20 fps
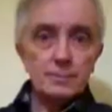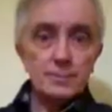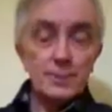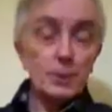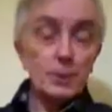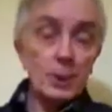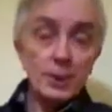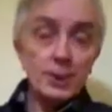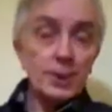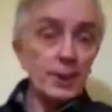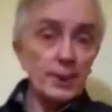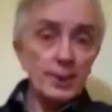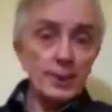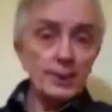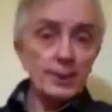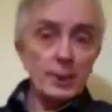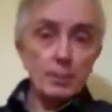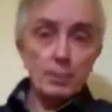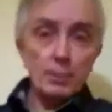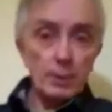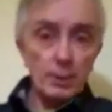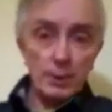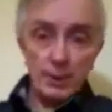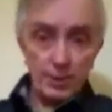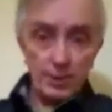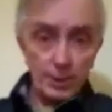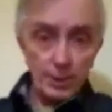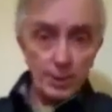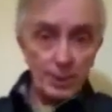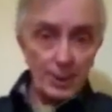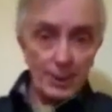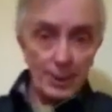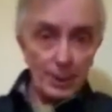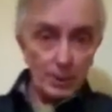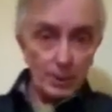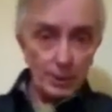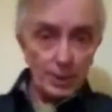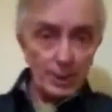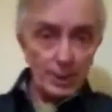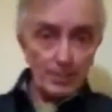Cualquiera de estas puede haber sido la
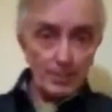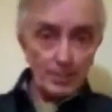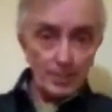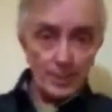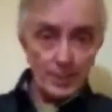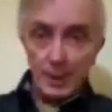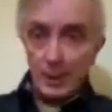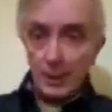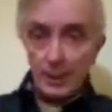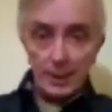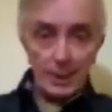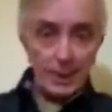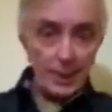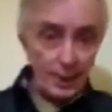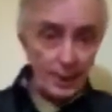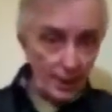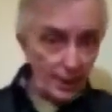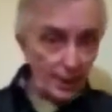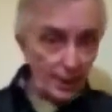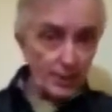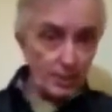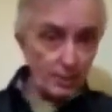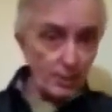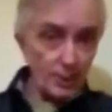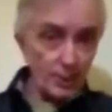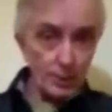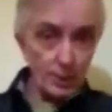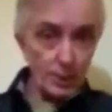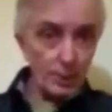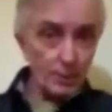causa del encanecimiento